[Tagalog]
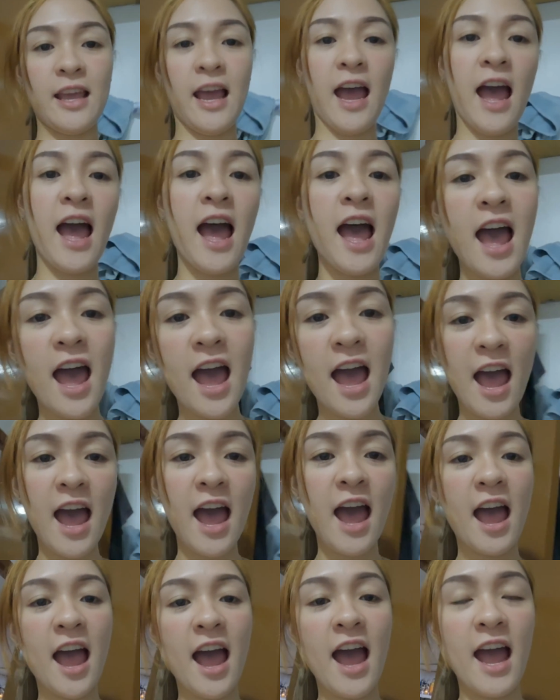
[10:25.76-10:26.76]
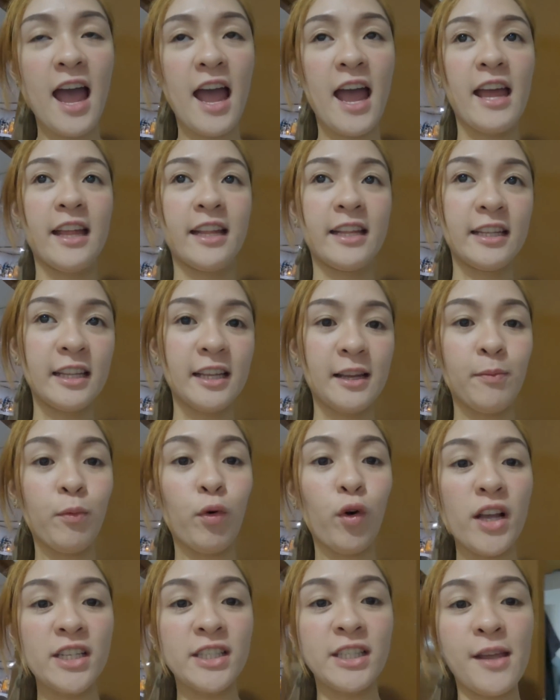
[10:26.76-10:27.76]
Yan.
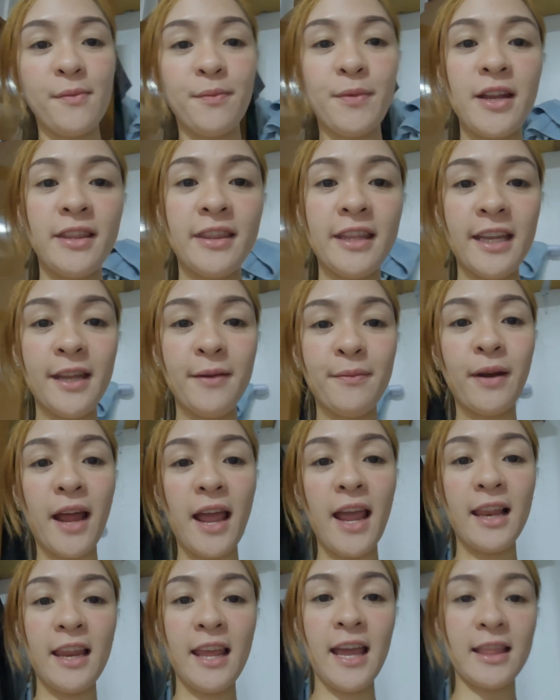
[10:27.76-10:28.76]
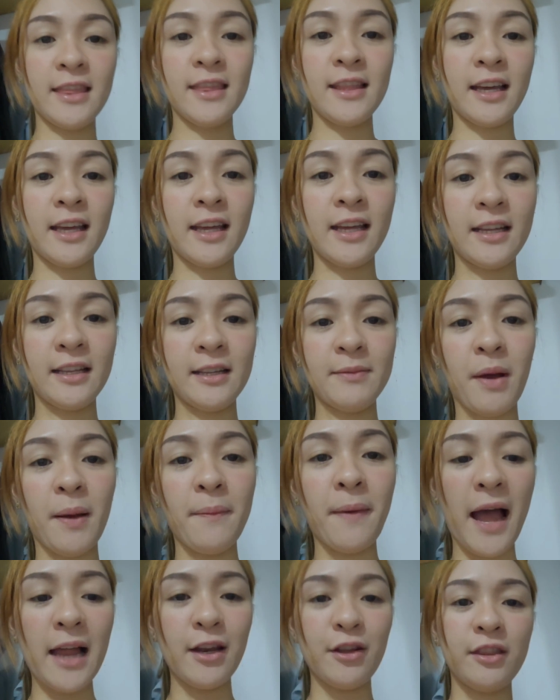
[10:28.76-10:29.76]
Bukas na yung birthday ni Briley at
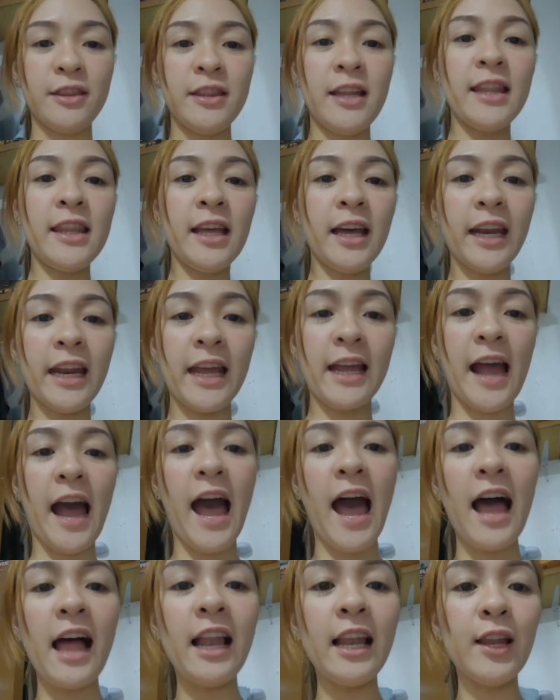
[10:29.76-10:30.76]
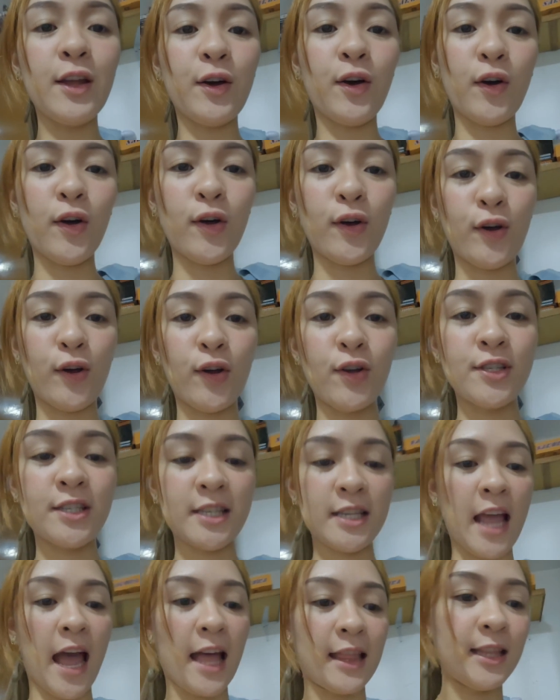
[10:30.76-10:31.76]
nagbabalot na ng regalo
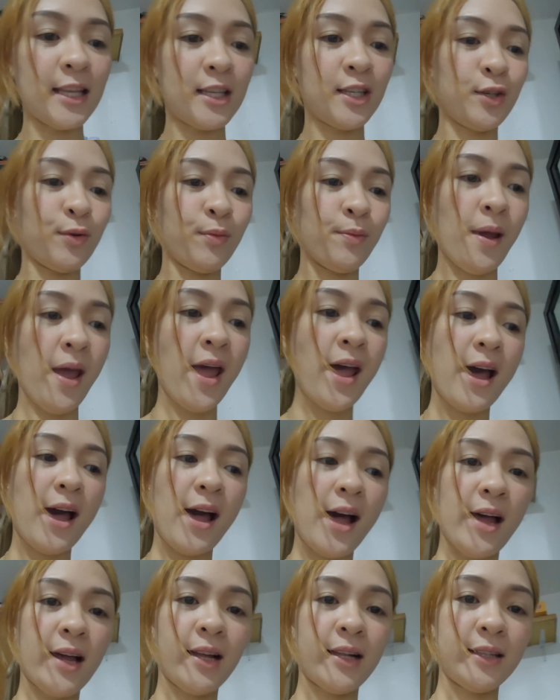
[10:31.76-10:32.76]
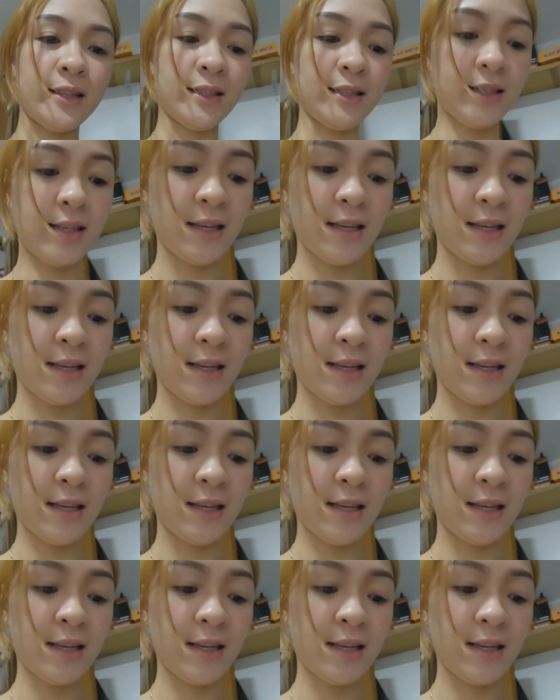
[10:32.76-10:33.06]
si Ate Jobel.